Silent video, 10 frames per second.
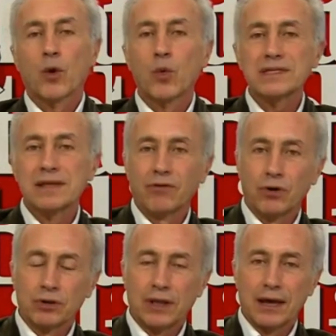Questa
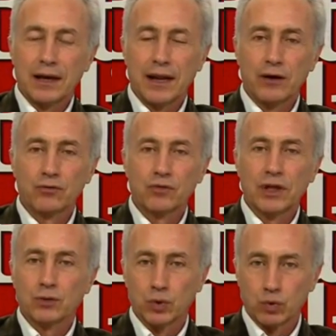volta l'hanno
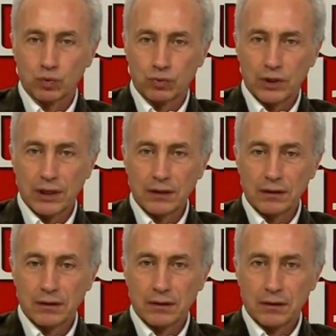votato
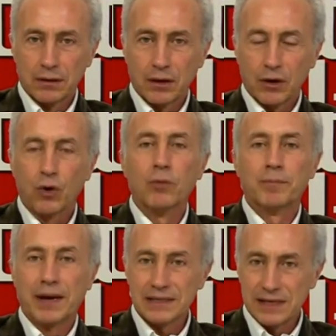tutti,
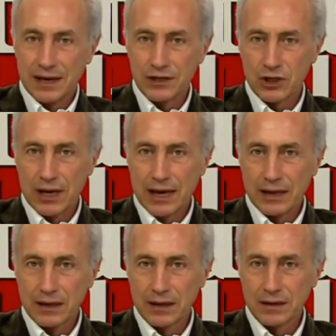compresa la
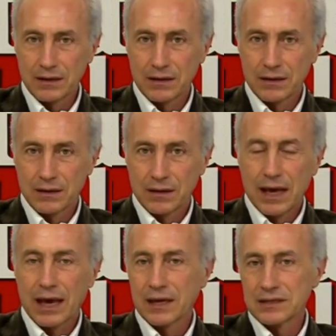Schlein,
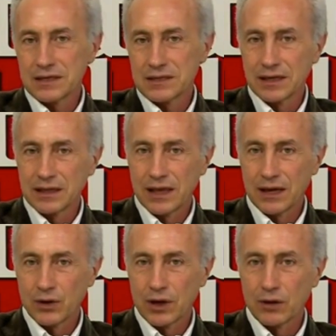anche se il
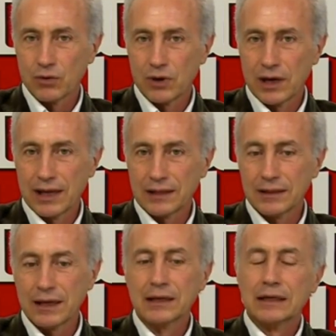segretario era ancora
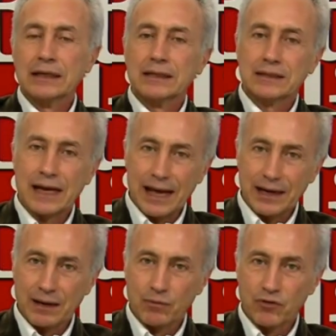Letta,
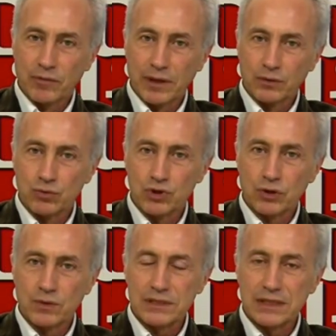tranne il Movimento
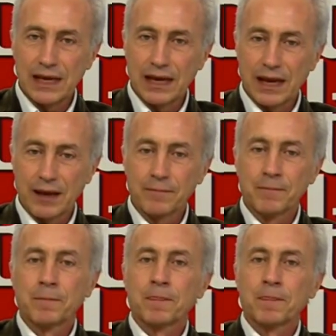5 Stelle,